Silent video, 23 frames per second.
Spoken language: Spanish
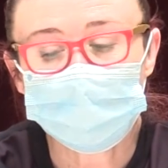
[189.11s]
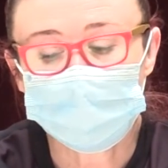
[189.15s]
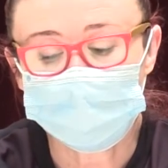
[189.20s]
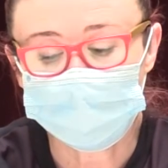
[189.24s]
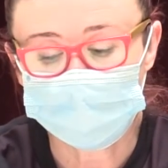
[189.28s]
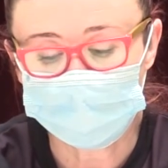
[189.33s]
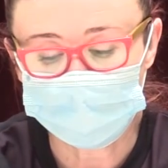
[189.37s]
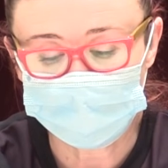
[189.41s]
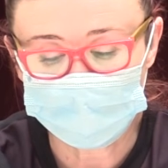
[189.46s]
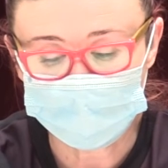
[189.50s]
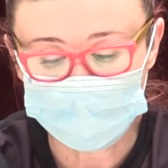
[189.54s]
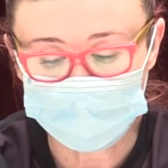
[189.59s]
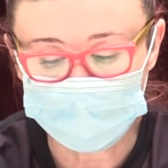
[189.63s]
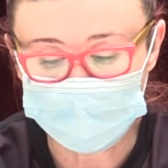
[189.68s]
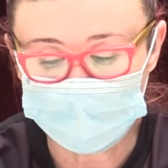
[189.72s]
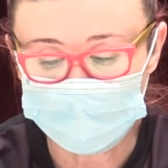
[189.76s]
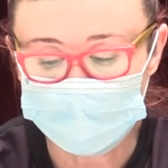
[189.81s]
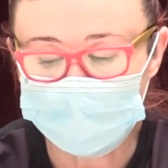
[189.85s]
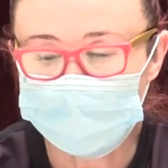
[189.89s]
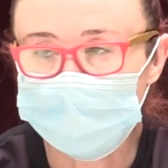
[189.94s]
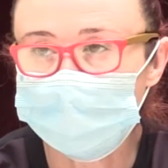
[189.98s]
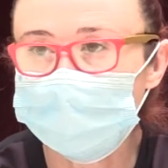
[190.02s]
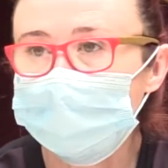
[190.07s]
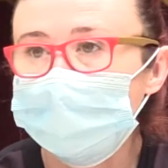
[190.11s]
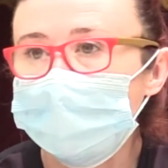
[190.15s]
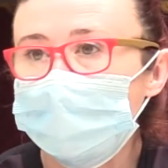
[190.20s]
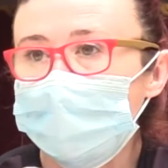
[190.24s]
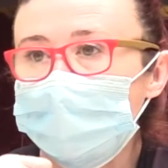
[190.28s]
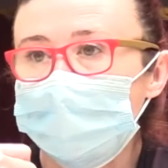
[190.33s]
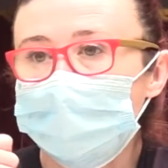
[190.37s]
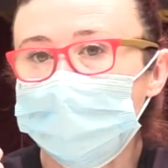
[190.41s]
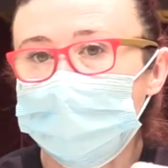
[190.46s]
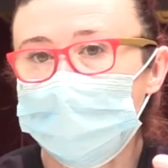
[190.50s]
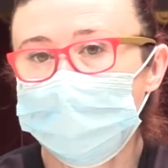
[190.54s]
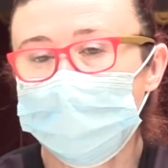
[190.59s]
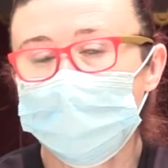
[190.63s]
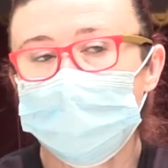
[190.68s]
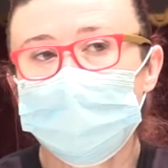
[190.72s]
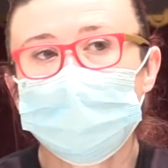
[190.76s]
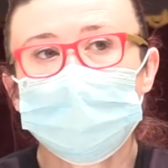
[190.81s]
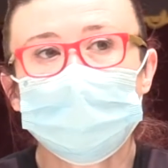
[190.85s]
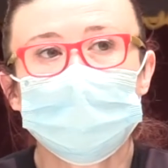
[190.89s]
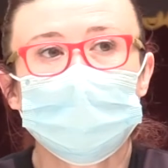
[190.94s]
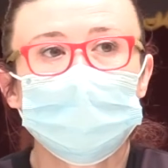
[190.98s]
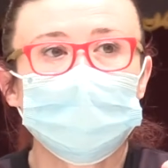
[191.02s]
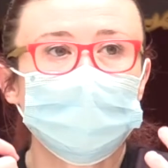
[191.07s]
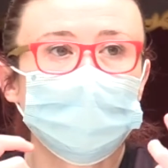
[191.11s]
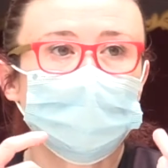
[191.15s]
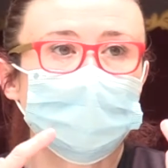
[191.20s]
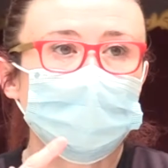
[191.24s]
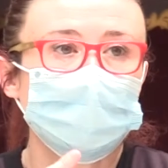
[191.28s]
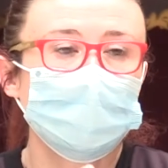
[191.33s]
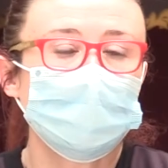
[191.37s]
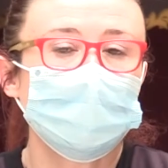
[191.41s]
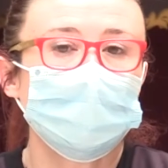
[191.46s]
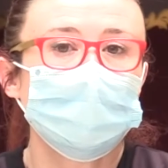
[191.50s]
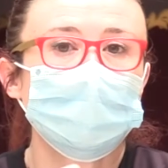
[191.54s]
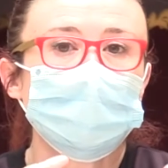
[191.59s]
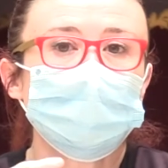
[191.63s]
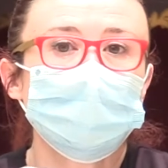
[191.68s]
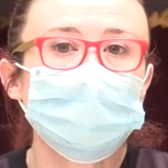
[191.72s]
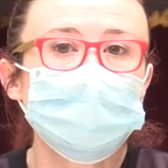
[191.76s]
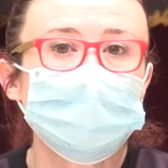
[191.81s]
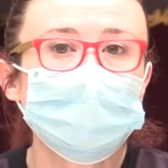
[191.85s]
una devolución o se pruebe una prenda y no le quede bien,